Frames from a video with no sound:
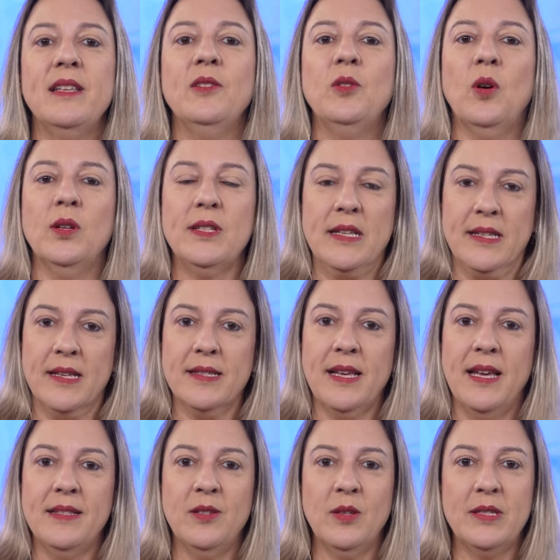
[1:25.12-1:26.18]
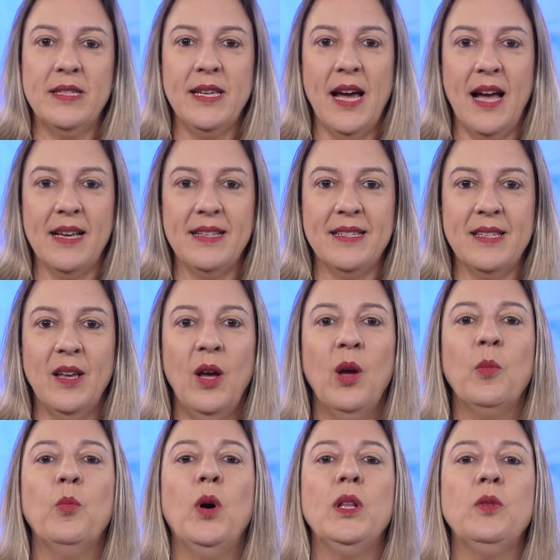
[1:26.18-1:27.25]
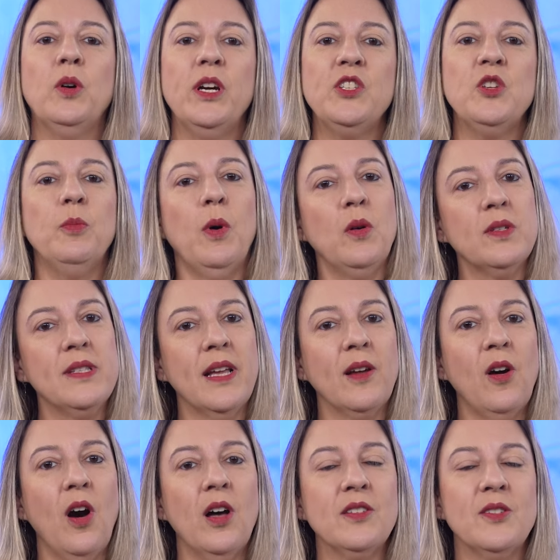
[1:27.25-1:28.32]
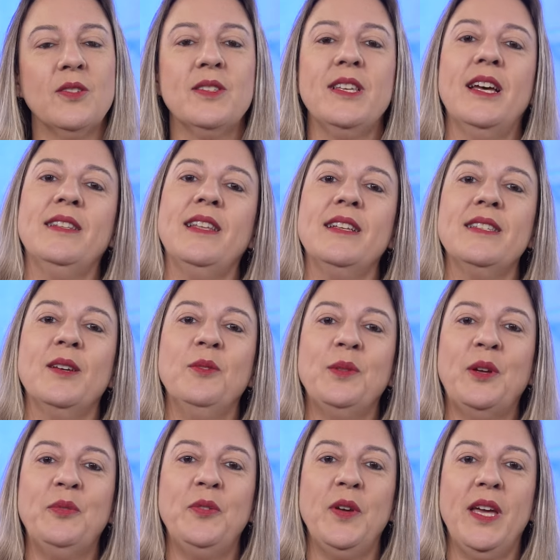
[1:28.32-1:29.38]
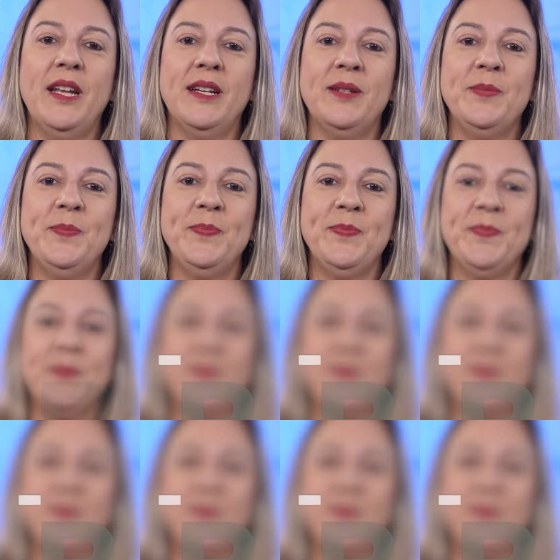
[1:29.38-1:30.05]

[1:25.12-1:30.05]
em todas as redes sociais. Boa noite, bons negócios e até segunda-feira.